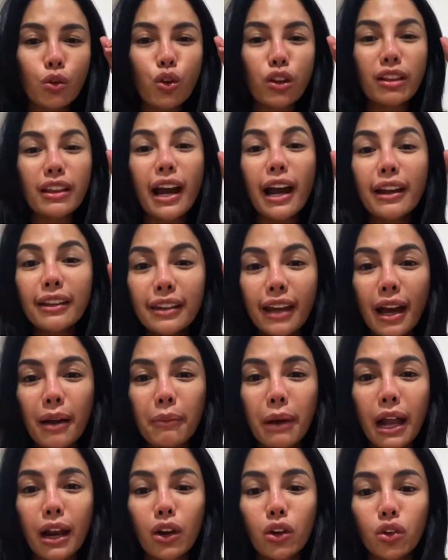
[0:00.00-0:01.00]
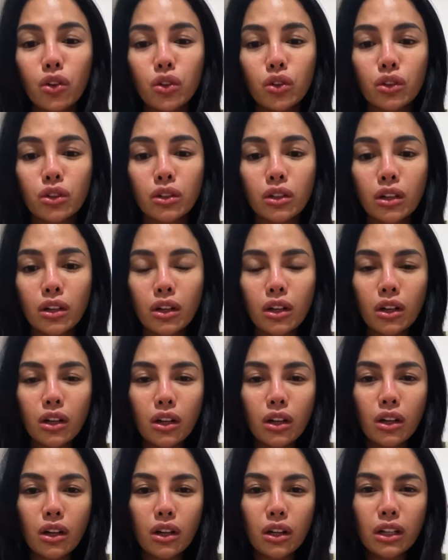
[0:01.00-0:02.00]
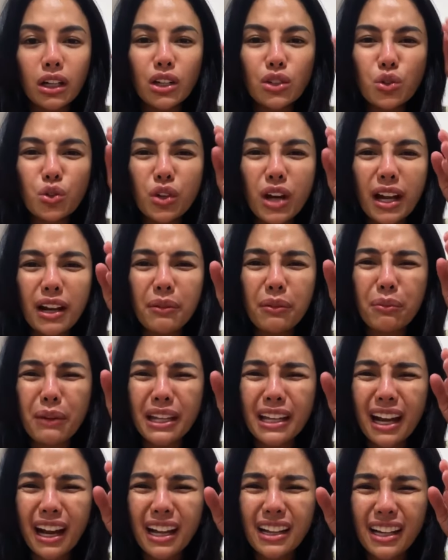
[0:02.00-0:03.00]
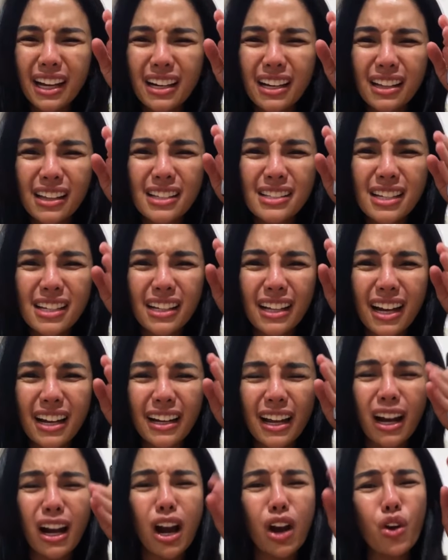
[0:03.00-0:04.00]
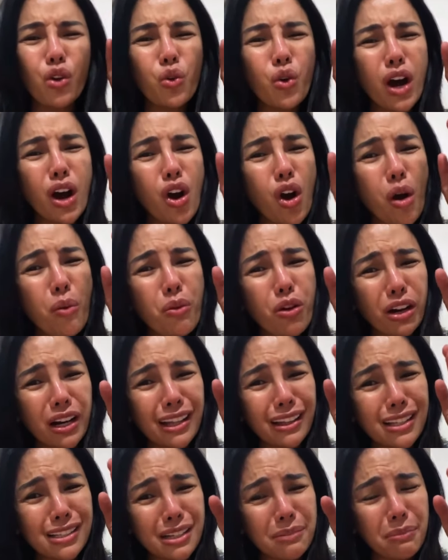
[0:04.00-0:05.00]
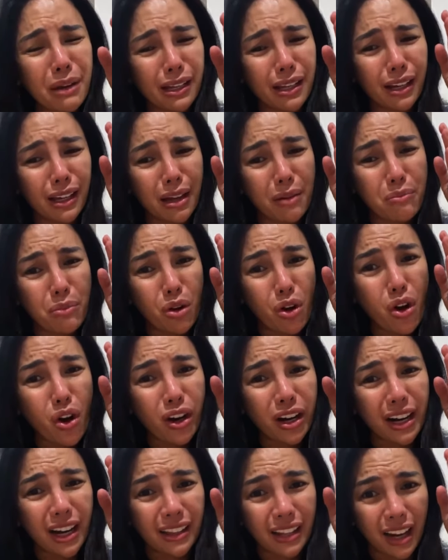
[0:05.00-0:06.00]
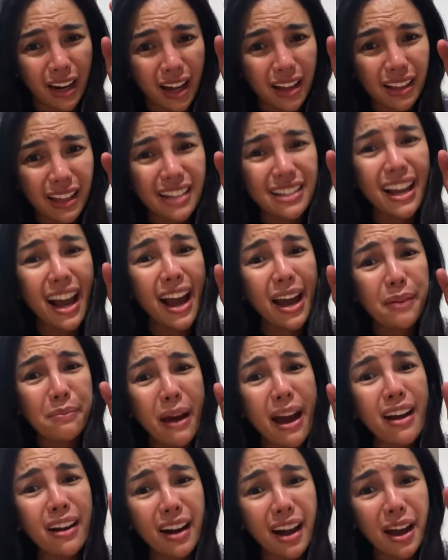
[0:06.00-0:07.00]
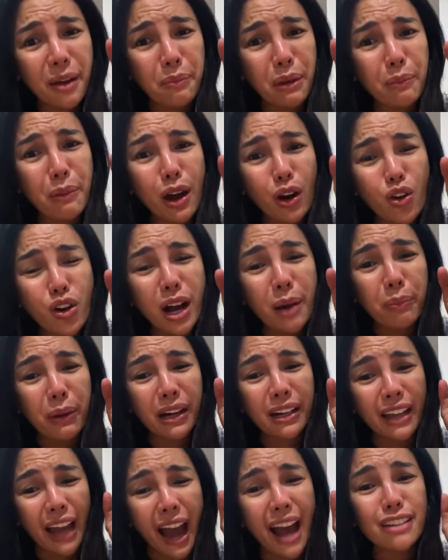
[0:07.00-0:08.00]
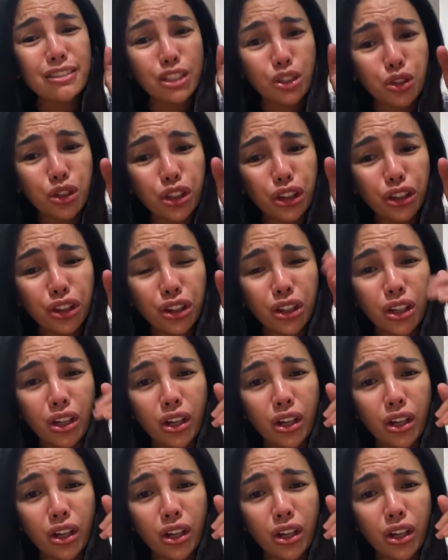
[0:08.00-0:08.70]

gue tanya sama lu ini juga banyakkan kan netizen kan ya kalau gue ngomong netizen banyak yang belon rata-rata jangan marah memang lu gampang dihasut